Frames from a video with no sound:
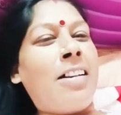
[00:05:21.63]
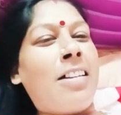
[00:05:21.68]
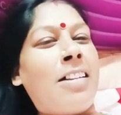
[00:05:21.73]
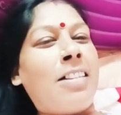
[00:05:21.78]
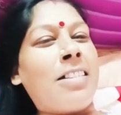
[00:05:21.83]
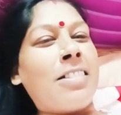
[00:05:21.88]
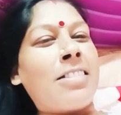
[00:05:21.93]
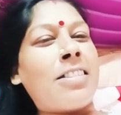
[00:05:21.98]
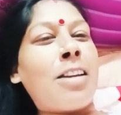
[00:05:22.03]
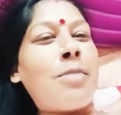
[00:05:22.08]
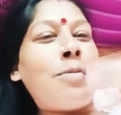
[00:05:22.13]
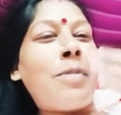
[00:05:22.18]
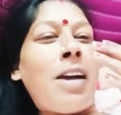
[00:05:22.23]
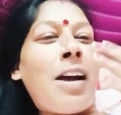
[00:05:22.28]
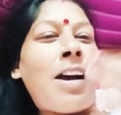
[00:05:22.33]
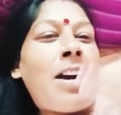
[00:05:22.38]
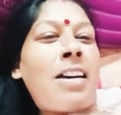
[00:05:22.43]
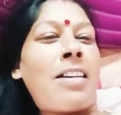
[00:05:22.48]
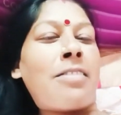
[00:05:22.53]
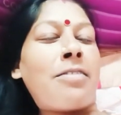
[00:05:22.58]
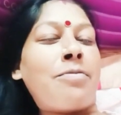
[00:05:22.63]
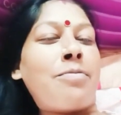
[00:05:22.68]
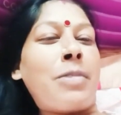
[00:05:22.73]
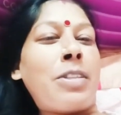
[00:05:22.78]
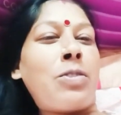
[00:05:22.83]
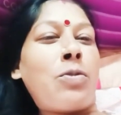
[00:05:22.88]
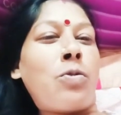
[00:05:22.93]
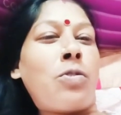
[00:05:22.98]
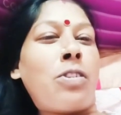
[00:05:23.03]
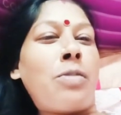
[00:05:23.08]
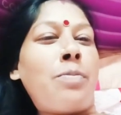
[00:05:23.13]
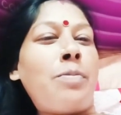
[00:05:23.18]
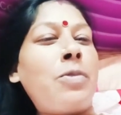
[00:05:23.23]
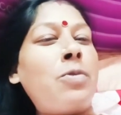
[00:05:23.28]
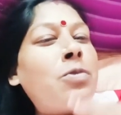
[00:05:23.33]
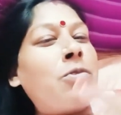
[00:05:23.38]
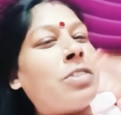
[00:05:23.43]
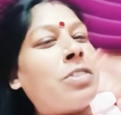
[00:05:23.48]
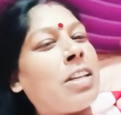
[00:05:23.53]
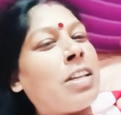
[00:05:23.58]
चाहे मैं हार मैं दुख में
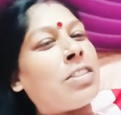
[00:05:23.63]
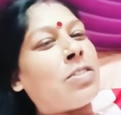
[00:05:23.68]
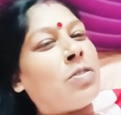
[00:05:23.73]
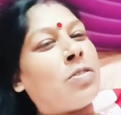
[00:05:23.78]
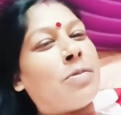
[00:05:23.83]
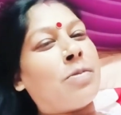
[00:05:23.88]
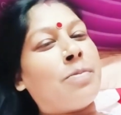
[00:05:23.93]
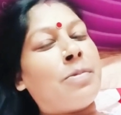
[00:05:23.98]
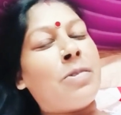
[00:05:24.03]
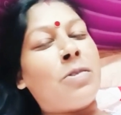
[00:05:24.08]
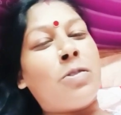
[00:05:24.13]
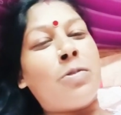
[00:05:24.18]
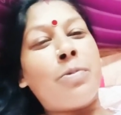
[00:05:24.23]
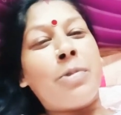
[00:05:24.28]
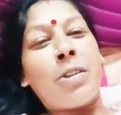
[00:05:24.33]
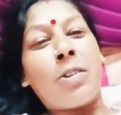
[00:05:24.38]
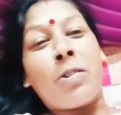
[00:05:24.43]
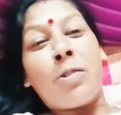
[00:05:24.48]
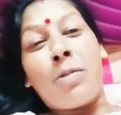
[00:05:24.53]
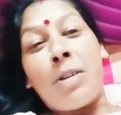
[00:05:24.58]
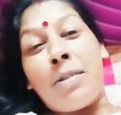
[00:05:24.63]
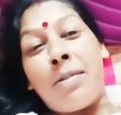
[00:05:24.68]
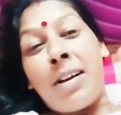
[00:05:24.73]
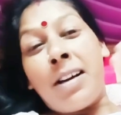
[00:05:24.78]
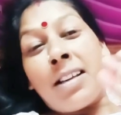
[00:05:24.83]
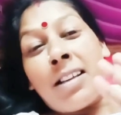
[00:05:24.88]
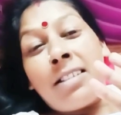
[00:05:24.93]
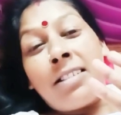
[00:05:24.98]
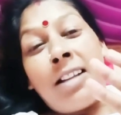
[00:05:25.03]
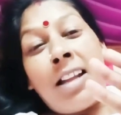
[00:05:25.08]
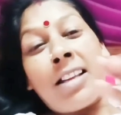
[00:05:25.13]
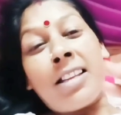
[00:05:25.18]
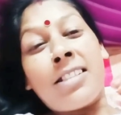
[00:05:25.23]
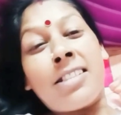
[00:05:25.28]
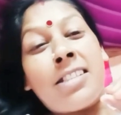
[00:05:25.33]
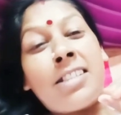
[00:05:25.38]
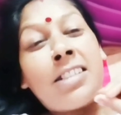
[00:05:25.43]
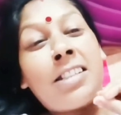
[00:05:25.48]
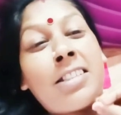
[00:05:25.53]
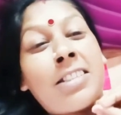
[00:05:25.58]
हूँ चाहे सुख में हूँ मेरे को बाबा ना
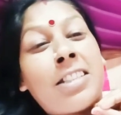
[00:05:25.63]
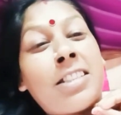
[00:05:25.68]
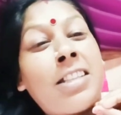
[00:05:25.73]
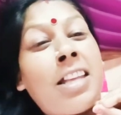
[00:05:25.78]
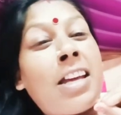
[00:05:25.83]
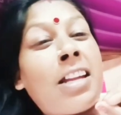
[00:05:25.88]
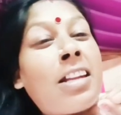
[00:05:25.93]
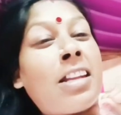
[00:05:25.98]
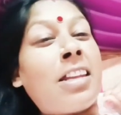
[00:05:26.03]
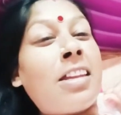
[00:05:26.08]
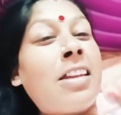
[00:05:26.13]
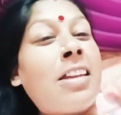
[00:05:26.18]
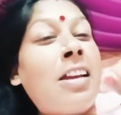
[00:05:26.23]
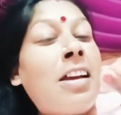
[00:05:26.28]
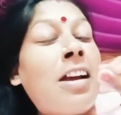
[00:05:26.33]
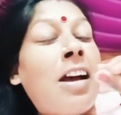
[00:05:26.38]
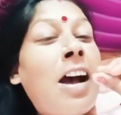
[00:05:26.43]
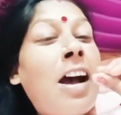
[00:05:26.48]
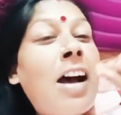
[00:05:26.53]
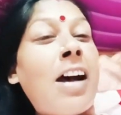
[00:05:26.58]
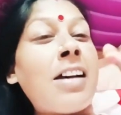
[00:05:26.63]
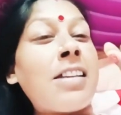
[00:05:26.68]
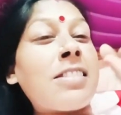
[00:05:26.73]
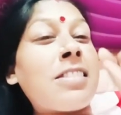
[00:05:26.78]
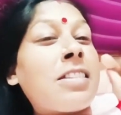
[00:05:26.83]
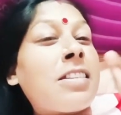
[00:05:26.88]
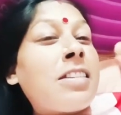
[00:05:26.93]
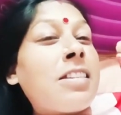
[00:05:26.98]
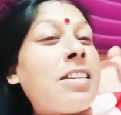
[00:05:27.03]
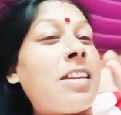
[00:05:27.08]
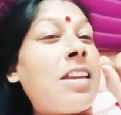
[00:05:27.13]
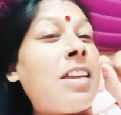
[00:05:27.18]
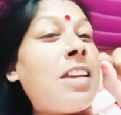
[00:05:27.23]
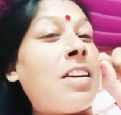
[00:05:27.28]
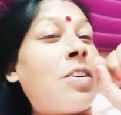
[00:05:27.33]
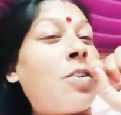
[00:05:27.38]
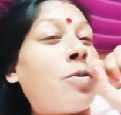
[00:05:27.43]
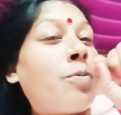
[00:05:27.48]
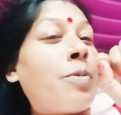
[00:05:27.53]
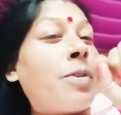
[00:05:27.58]
किसी रिश्तेदार की आज तक एक
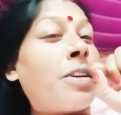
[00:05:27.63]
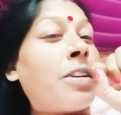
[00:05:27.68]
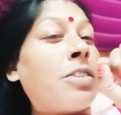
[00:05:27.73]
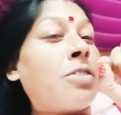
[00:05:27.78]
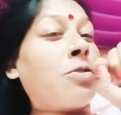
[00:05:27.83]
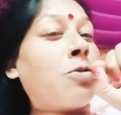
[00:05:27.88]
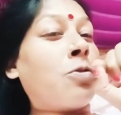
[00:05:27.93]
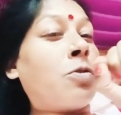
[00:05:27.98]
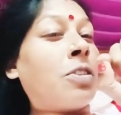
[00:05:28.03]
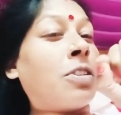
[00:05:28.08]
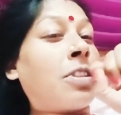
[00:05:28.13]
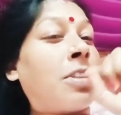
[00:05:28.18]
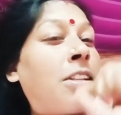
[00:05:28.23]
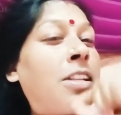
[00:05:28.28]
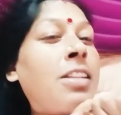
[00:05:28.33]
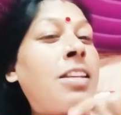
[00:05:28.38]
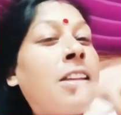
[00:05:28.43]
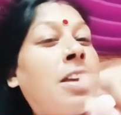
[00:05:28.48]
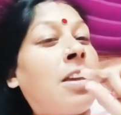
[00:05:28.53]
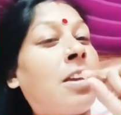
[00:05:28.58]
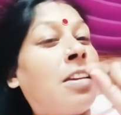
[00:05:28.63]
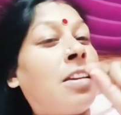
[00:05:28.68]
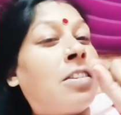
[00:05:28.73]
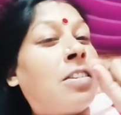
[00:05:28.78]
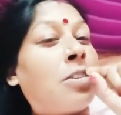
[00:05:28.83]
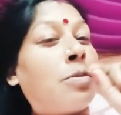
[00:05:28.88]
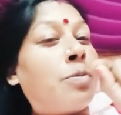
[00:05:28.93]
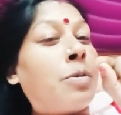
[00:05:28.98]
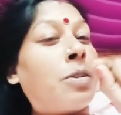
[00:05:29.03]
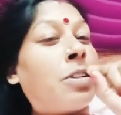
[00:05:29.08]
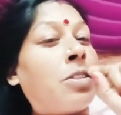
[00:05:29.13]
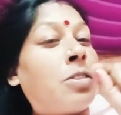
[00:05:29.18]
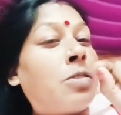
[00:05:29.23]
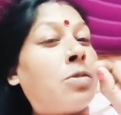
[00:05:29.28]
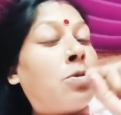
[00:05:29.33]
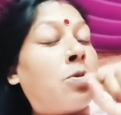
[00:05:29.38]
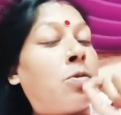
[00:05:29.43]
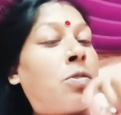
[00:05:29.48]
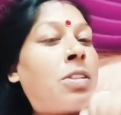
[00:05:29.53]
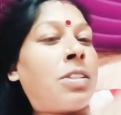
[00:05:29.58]
रुपए की ज़रूरत नहीं है एक रुपए की
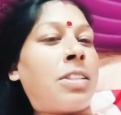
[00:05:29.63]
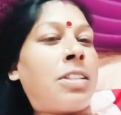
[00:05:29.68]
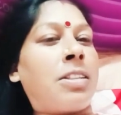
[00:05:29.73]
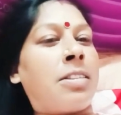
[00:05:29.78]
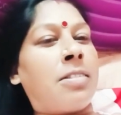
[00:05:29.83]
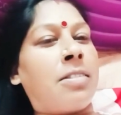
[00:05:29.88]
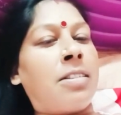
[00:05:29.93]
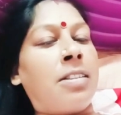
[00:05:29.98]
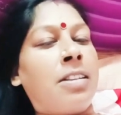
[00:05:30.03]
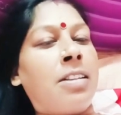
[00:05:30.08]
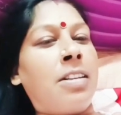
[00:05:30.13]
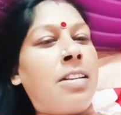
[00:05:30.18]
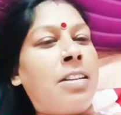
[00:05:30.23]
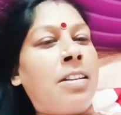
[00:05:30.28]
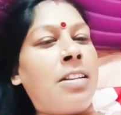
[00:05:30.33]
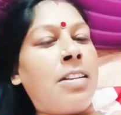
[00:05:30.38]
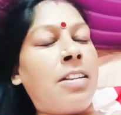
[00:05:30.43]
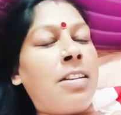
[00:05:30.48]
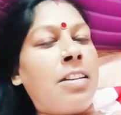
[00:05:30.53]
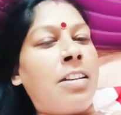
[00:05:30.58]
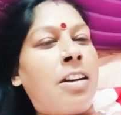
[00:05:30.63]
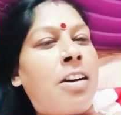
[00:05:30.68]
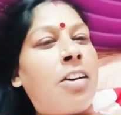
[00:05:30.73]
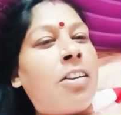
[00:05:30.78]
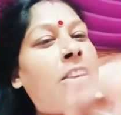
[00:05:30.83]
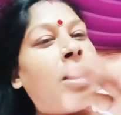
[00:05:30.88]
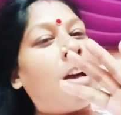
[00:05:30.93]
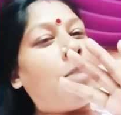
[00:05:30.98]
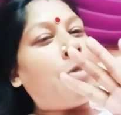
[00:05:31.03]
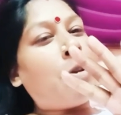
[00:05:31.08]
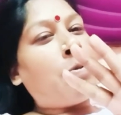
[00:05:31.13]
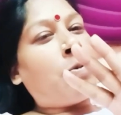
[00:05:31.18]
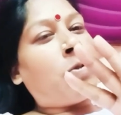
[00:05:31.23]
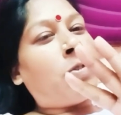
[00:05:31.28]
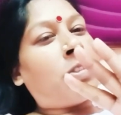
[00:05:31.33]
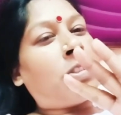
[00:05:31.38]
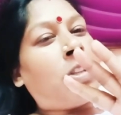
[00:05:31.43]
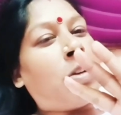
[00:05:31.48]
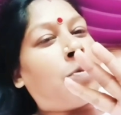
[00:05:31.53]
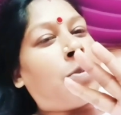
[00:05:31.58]
ज़रूरत और ना हमें
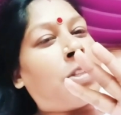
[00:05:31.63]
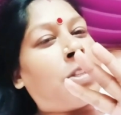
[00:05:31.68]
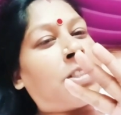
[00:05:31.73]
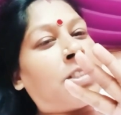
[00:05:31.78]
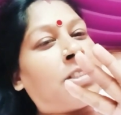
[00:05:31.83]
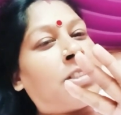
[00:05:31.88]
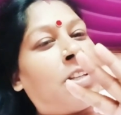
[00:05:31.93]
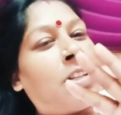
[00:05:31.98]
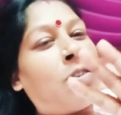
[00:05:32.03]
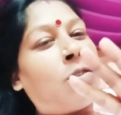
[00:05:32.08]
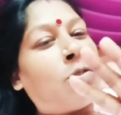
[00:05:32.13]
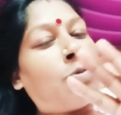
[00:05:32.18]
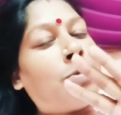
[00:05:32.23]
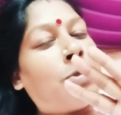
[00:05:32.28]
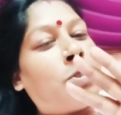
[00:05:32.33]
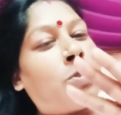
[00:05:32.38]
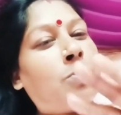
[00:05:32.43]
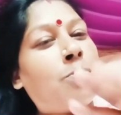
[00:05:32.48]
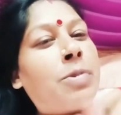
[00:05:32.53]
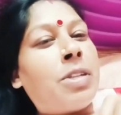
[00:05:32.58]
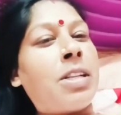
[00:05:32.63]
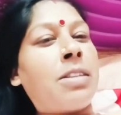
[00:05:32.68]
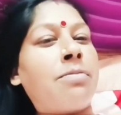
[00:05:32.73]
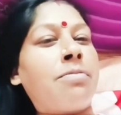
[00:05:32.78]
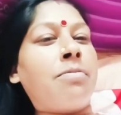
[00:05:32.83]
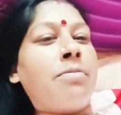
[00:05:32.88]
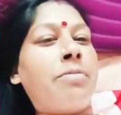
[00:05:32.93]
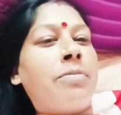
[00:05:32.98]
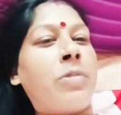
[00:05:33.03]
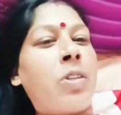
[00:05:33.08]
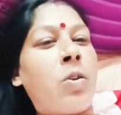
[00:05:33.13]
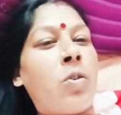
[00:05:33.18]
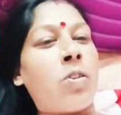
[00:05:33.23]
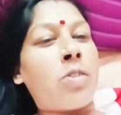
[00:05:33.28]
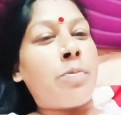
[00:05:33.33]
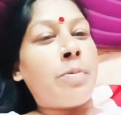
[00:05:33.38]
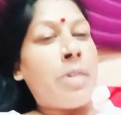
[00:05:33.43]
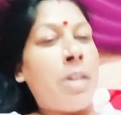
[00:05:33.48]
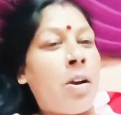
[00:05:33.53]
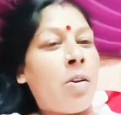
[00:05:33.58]
बोलते अपने रिश्तेदारों को भी तुम मेरे ब्लॉग
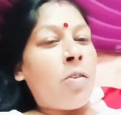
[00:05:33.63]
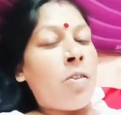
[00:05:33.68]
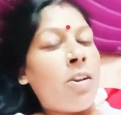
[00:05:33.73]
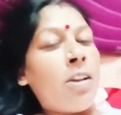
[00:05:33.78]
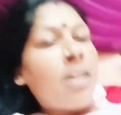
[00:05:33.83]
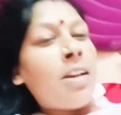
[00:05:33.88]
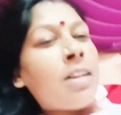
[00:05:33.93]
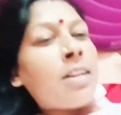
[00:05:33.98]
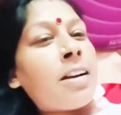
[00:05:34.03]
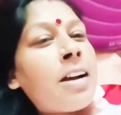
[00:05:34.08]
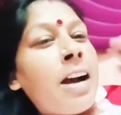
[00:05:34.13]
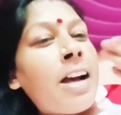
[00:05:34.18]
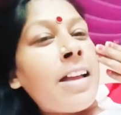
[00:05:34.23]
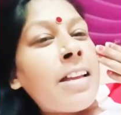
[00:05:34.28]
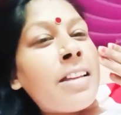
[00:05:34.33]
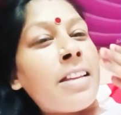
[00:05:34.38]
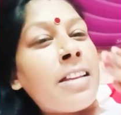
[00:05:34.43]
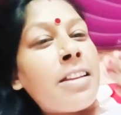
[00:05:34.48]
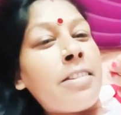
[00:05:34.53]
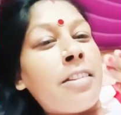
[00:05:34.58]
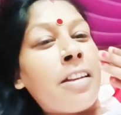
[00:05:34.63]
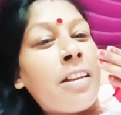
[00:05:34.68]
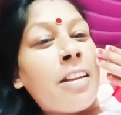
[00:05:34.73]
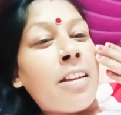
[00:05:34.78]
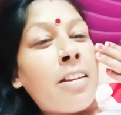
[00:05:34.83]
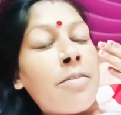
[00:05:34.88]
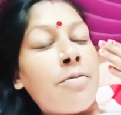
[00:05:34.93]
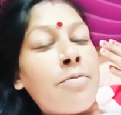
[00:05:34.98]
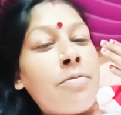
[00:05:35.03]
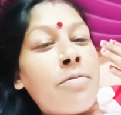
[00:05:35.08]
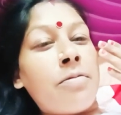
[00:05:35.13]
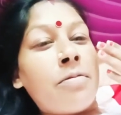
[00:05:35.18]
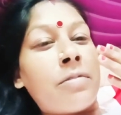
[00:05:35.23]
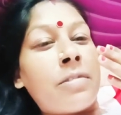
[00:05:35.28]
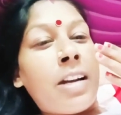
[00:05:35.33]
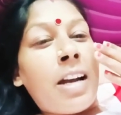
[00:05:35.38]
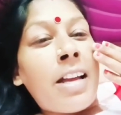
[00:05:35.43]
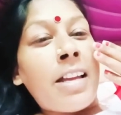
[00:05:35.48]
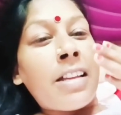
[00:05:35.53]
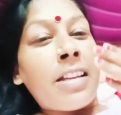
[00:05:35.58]
में आओ काय के
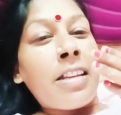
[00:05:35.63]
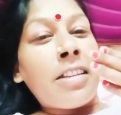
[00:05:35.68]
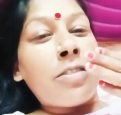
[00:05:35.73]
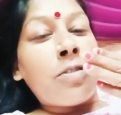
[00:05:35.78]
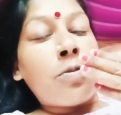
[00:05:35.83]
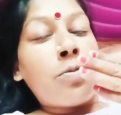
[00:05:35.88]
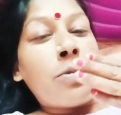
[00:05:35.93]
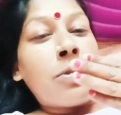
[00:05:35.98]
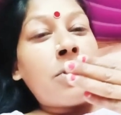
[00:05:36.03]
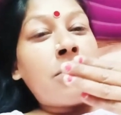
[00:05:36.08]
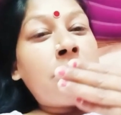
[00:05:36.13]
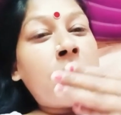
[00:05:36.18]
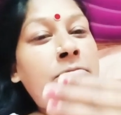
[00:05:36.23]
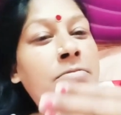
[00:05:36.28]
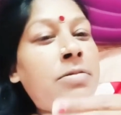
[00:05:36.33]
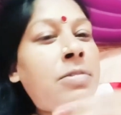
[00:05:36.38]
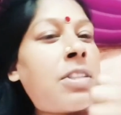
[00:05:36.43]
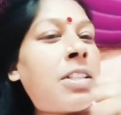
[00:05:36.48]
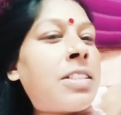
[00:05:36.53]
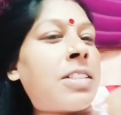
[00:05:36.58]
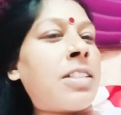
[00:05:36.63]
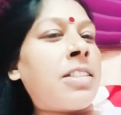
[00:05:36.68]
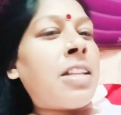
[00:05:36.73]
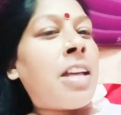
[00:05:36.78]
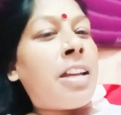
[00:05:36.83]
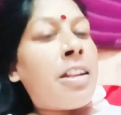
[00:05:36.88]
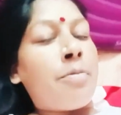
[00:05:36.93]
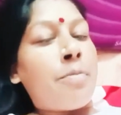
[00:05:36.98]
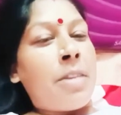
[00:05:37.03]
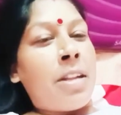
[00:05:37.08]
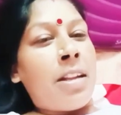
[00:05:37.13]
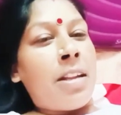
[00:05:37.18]
काय के तुम रिश्तेदार है मेरे